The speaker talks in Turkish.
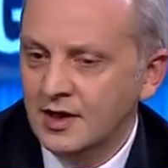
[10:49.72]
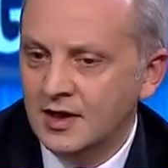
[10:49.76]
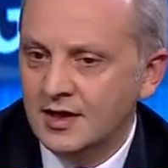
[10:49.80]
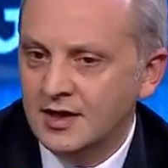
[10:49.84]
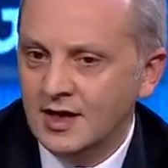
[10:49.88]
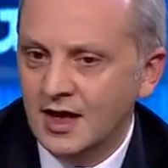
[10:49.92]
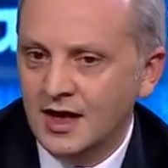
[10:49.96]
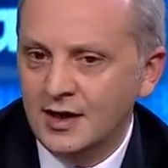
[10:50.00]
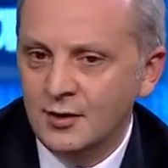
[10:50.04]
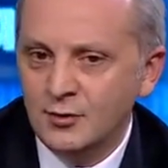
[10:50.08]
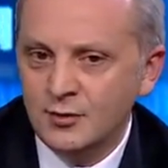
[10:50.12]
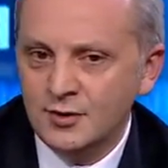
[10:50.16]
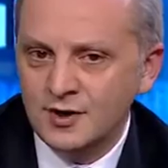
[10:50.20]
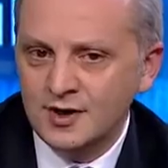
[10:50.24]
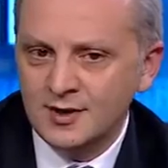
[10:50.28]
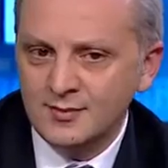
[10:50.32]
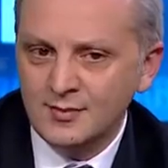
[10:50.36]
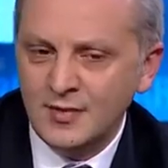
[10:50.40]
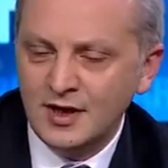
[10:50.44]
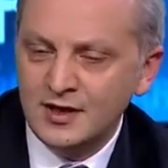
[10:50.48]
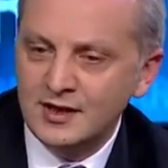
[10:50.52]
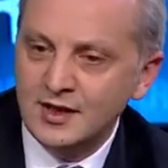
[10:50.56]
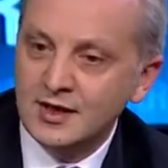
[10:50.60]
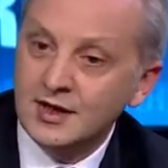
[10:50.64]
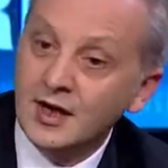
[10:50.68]
Yani
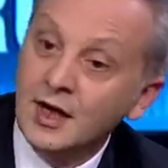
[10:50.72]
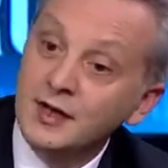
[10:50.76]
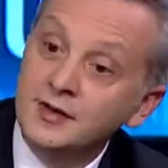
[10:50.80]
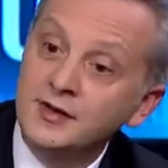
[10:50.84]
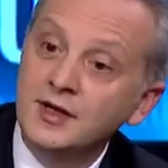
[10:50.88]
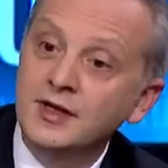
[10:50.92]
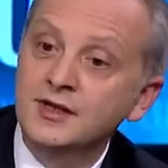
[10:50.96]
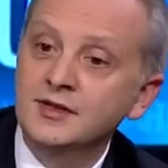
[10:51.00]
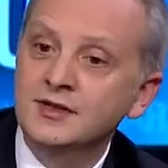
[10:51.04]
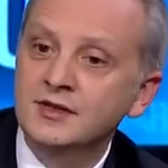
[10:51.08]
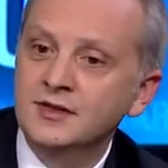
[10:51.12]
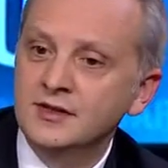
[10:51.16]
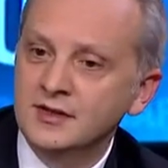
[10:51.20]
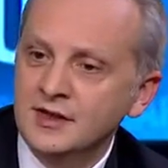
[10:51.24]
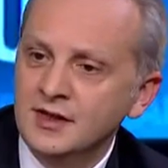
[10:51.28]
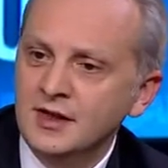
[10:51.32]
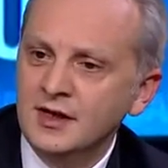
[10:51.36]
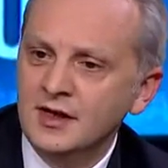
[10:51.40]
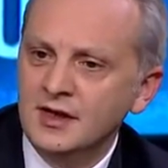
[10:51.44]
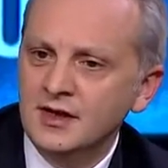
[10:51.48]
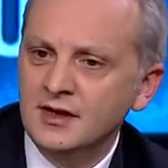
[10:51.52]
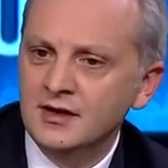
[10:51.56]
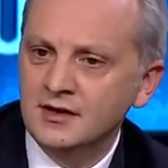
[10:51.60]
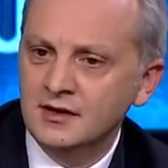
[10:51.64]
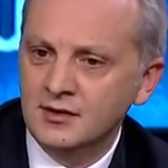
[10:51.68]
öğretmenler
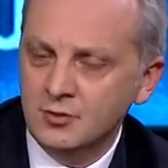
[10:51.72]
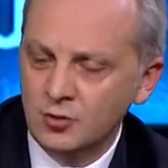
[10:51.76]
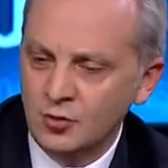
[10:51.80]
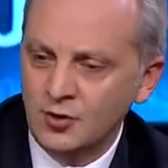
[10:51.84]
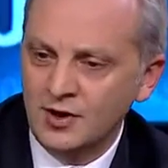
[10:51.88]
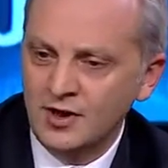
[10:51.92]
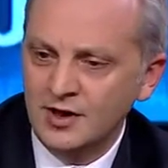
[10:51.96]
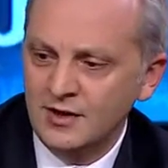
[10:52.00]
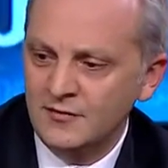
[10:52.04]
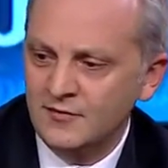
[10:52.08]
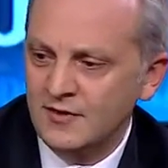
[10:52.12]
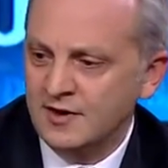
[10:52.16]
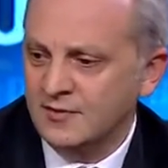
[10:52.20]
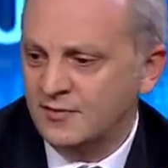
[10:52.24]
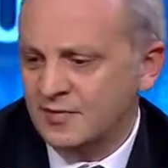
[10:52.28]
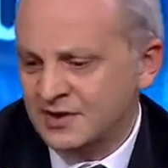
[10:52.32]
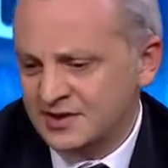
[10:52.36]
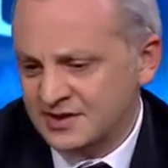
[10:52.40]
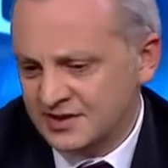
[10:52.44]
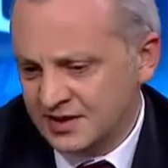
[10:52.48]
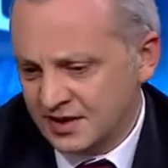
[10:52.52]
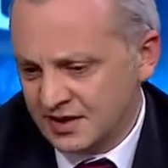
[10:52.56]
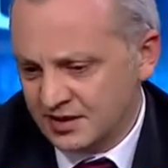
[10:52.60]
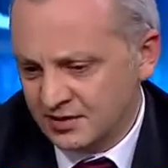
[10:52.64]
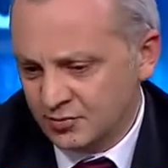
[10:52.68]
anlattığına göre ve
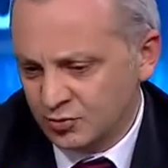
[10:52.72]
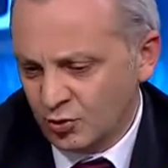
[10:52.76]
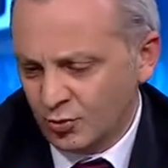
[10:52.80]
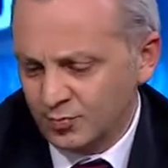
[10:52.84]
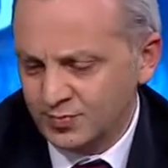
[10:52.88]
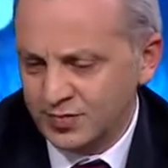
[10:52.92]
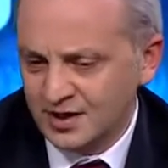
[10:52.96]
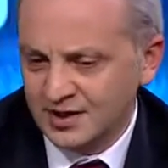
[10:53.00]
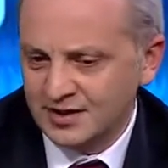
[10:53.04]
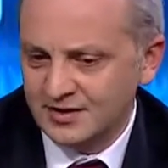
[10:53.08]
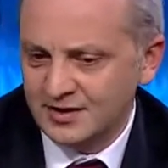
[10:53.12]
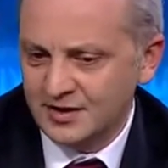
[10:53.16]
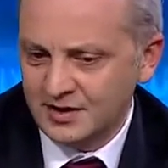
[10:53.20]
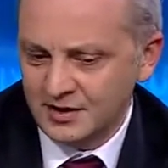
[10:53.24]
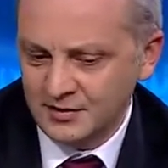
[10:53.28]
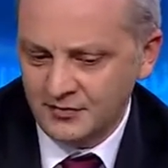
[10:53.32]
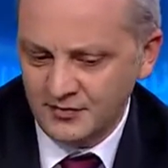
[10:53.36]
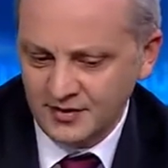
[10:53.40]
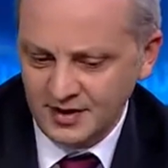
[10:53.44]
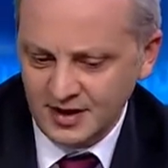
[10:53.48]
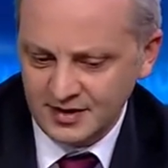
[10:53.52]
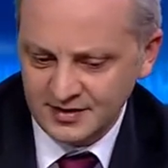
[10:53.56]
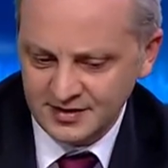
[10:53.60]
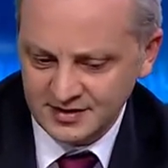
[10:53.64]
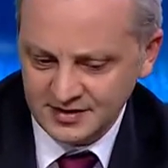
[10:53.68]
biz de toplantılarda
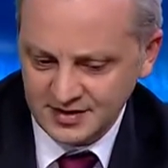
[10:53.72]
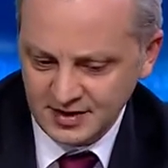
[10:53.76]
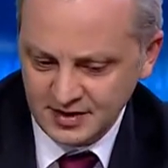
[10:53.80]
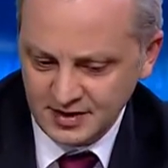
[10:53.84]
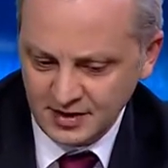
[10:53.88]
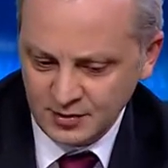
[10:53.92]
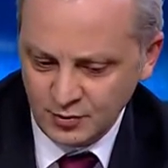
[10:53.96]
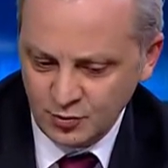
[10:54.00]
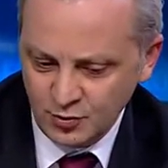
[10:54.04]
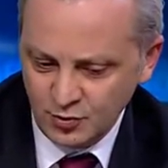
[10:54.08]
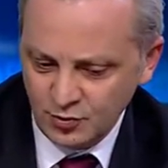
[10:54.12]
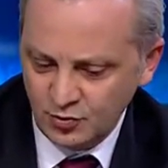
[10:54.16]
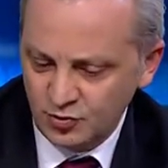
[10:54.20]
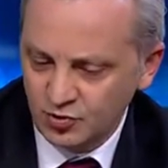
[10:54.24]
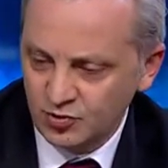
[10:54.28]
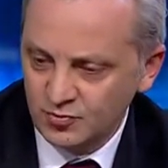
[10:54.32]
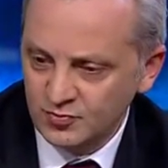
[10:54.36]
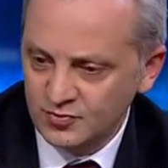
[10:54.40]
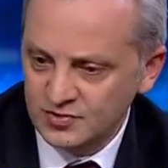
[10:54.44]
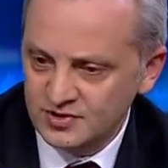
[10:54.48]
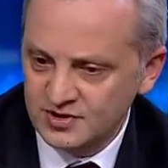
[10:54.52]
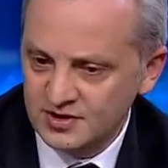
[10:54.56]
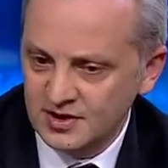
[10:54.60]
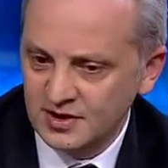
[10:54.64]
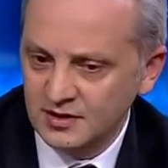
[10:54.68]
falan da zaten
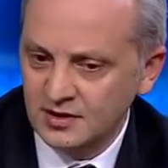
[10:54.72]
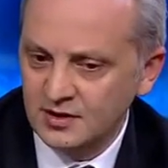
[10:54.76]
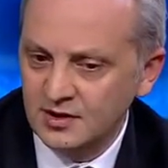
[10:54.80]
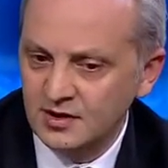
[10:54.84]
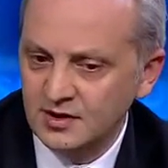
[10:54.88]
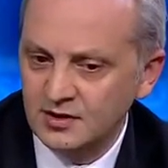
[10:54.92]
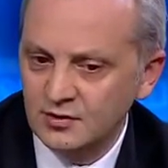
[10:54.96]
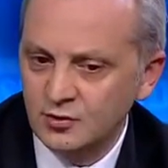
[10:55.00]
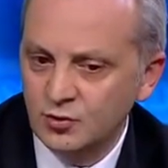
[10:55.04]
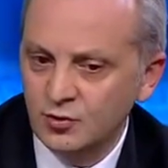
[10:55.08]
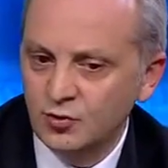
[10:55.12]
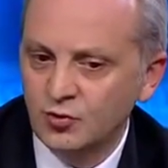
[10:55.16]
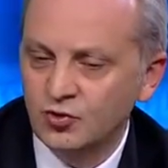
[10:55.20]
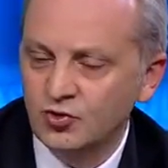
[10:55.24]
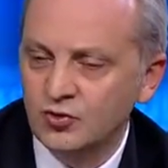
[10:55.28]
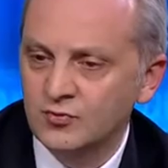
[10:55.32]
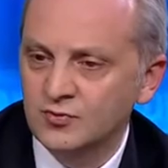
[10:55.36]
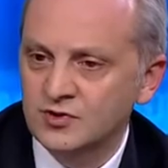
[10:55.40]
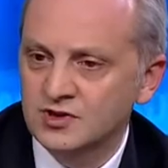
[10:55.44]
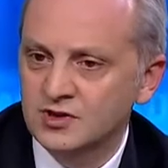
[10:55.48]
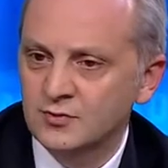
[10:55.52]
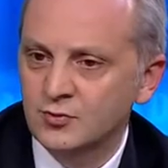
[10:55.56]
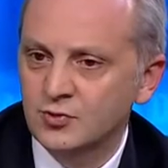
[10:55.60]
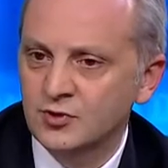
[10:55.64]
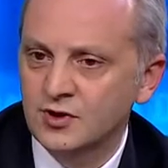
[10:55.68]
görüştüğümüzde, e,
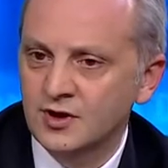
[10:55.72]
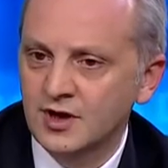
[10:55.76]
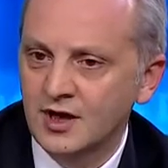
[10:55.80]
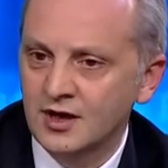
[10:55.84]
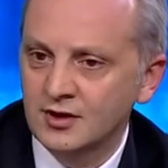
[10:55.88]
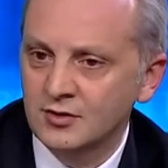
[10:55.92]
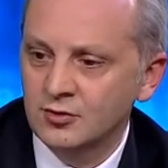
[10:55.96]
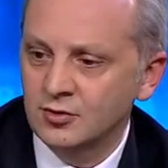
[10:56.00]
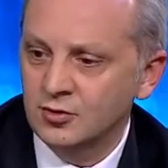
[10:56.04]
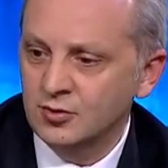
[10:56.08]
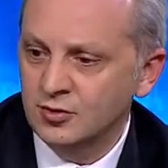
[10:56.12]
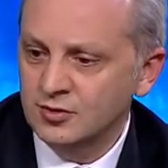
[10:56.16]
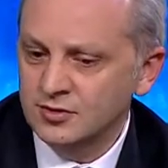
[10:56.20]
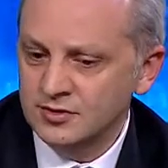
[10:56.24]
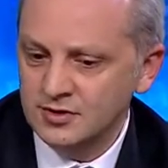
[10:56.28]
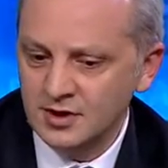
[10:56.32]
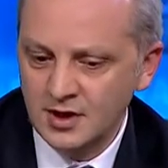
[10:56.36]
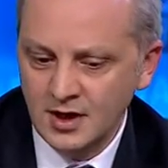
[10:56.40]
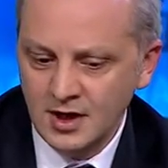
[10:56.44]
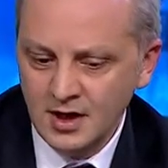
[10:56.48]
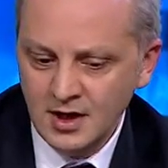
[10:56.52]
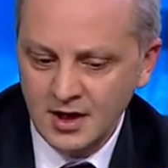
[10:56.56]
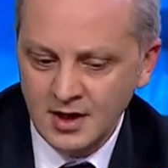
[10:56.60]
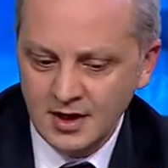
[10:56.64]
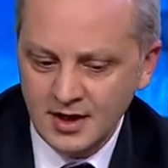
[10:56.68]
konuştuğumuzda bunları algılıyoruz.
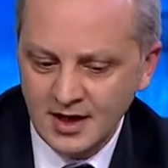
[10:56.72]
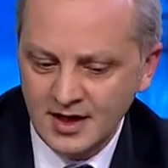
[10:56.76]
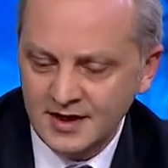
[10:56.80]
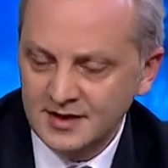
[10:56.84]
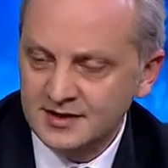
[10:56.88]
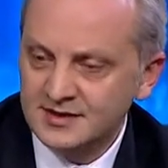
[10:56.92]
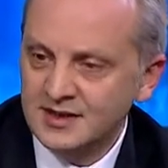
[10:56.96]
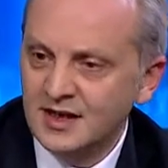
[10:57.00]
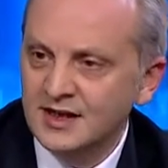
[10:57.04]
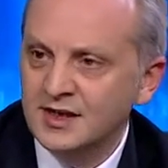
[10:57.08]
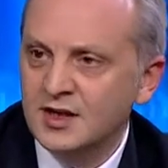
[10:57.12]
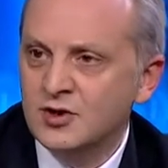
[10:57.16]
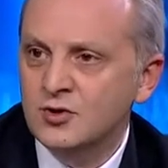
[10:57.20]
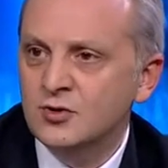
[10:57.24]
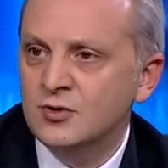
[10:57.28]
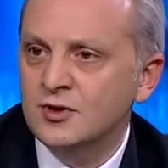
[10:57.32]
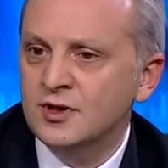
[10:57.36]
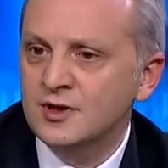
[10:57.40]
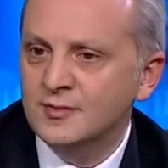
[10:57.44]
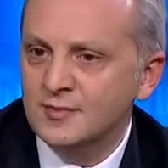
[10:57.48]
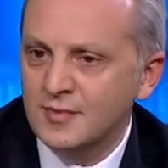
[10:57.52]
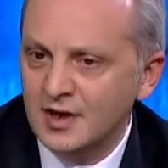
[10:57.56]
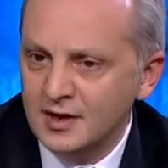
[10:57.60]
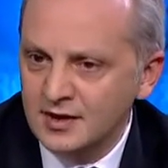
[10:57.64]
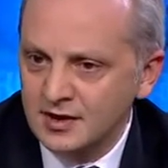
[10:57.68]
Yani sadece
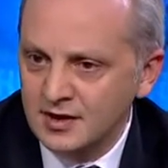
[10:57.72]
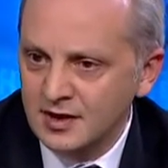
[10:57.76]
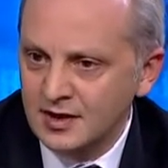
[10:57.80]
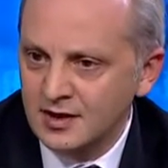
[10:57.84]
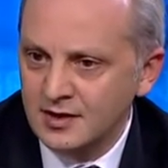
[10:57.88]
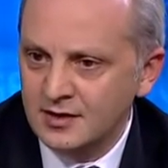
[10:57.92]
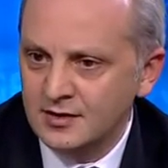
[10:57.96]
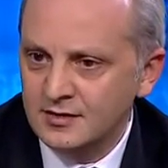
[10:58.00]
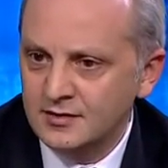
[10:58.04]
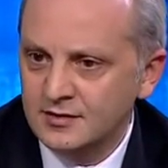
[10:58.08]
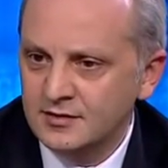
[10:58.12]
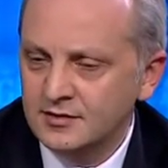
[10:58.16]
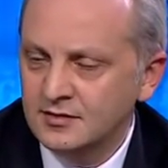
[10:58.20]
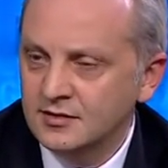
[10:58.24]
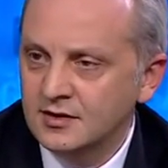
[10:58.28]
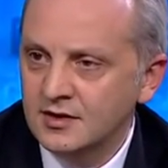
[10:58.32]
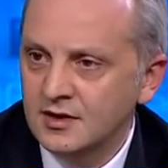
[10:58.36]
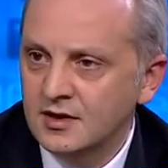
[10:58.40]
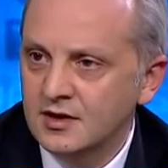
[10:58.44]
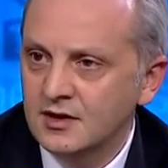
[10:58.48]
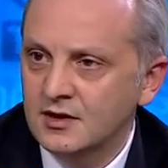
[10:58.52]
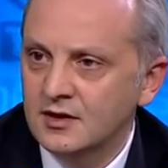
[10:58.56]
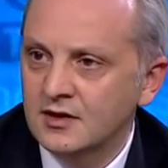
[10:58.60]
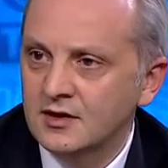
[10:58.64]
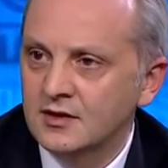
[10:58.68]
öğretmen değil,
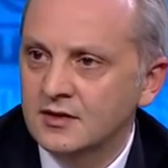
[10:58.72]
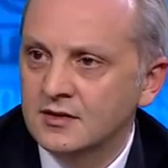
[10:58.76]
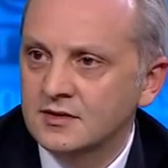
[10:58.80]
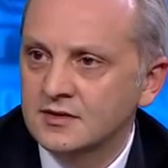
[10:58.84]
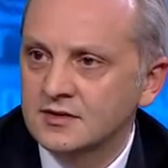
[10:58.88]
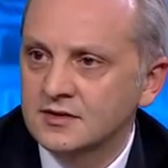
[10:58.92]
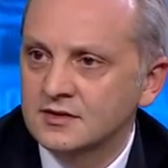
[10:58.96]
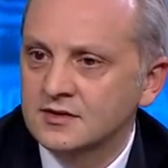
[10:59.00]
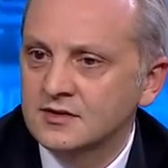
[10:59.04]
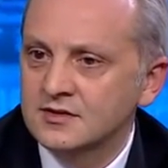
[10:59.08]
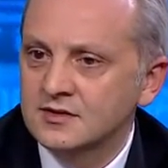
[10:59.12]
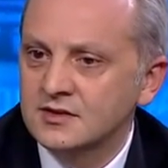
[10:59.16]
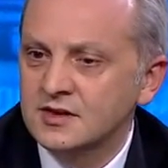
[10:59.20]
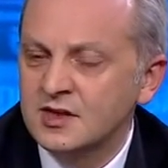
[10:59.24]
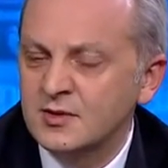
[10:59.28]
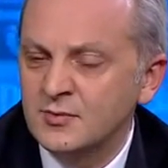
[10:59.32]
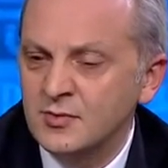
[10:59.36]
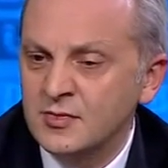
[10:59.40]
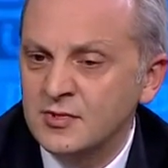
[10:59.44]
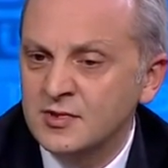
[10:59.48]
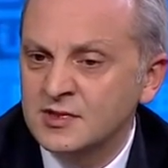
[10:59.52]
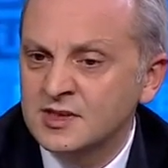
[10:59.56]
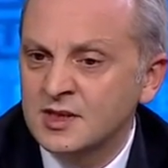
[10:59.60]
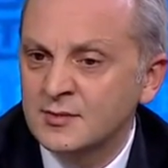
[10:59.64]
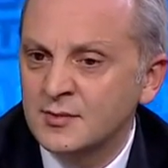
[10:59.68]

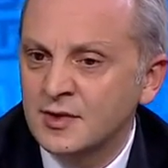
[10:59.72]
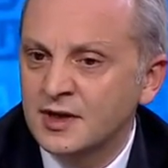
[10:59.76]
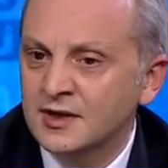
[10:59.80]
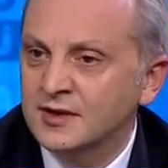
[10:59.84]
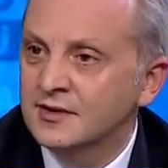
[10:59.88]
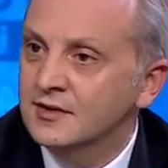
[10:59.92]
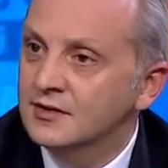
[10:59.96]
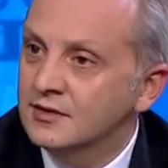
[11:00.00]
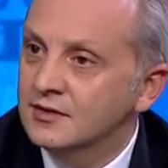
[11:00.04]
kimi zaman